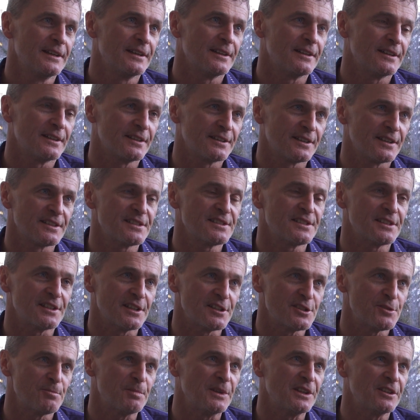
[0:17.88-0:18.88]
äh, dass sie
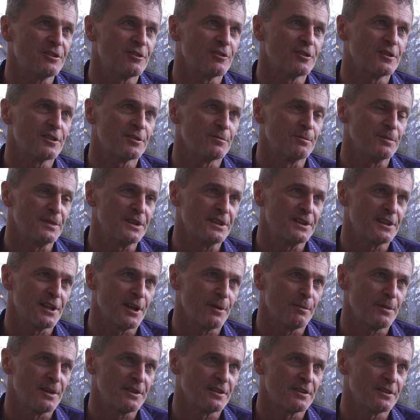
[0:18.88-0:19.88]
den Speed dort
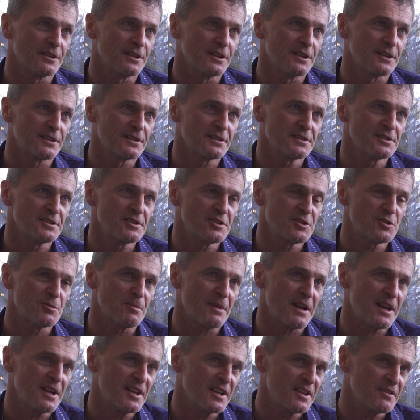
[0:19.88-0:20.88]
mitnehmen. Da. Das ist
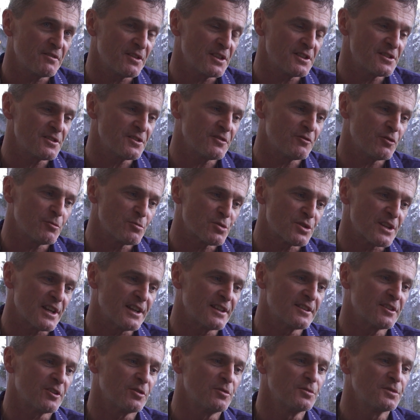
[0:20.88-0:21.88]
zum einen, wenn sie vom
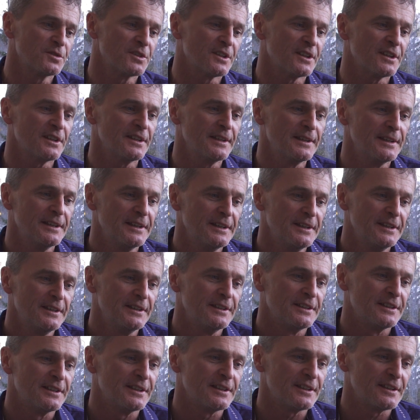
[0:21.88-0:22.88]
Start runter
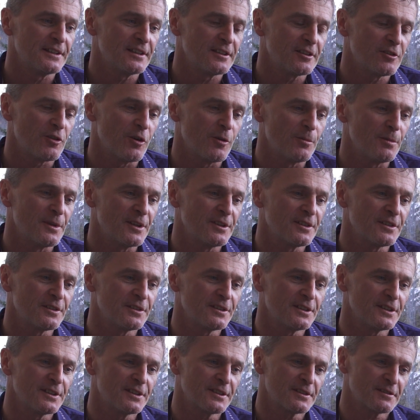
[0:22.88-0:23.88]
äh, kommen,
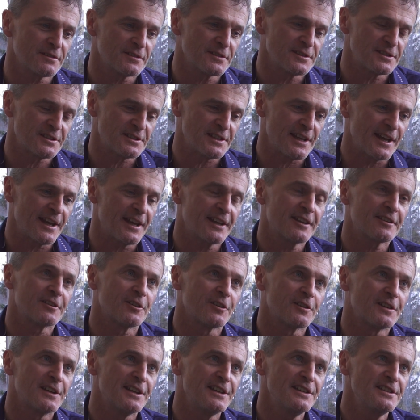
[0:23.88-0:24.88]
da, da ist leicht
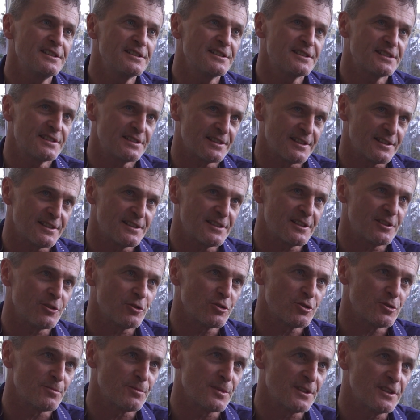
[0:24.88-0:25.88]
nach links, dass sie
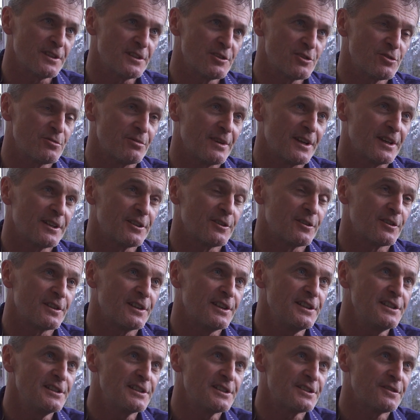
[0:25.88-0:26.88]
da schon mal nicht zu so weit nach
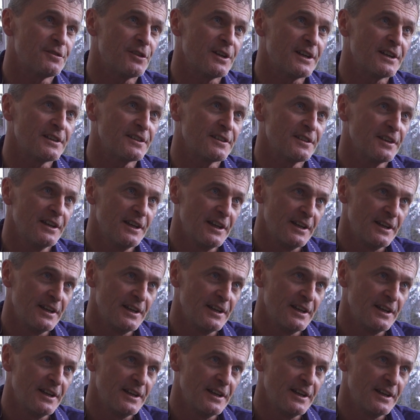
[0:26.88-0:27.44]
links fahren,